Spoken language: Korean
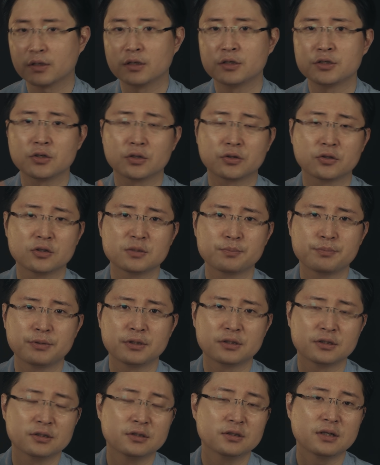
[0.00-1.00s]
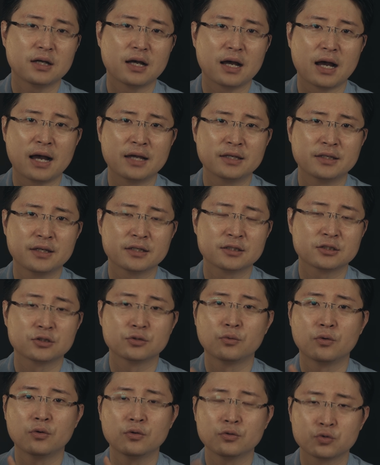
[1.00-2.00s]
셔터 스피드,
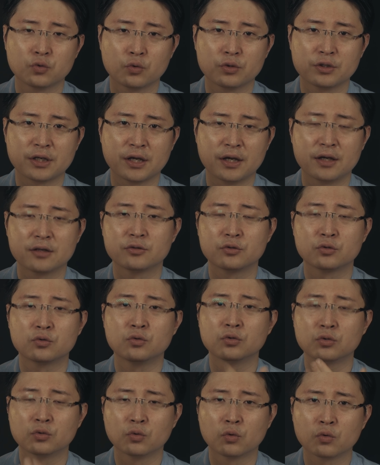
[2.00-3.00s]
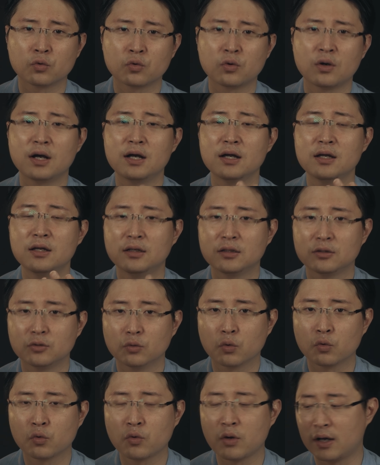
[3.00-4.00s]
ISO 조리개, 그리고 녹화,
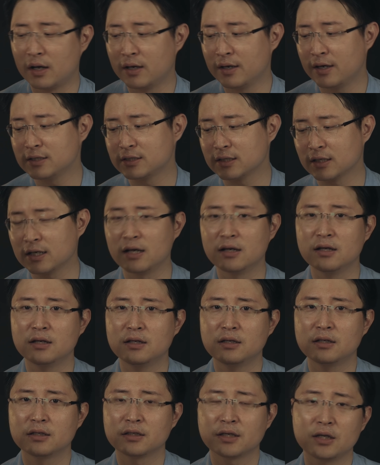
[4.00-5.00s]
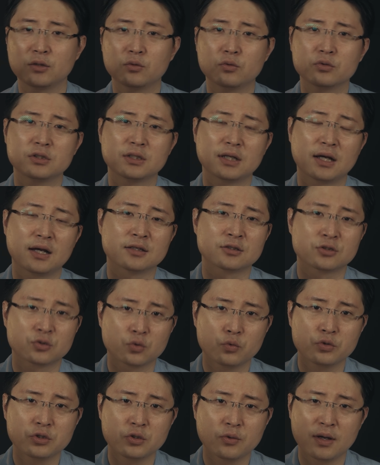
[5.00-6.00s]
녹화 해제가 캐논이나
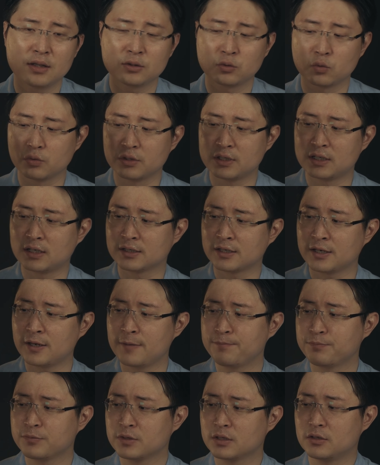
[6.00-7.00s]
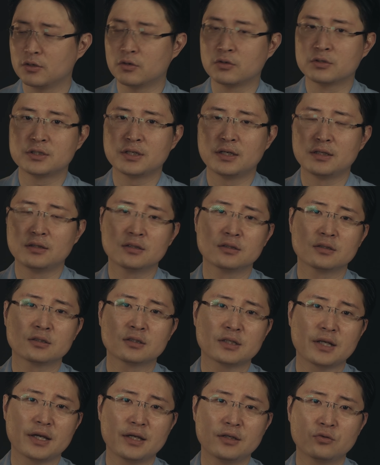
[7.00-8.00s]
소니와 동일하게 여기에 있는
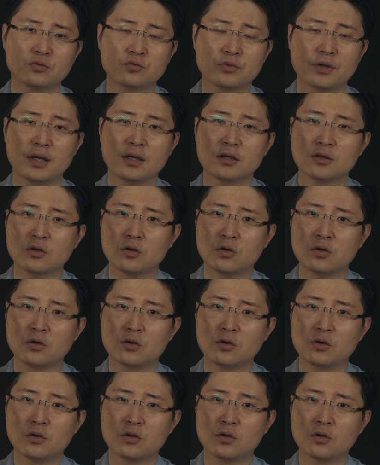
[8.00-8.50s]
크레인2의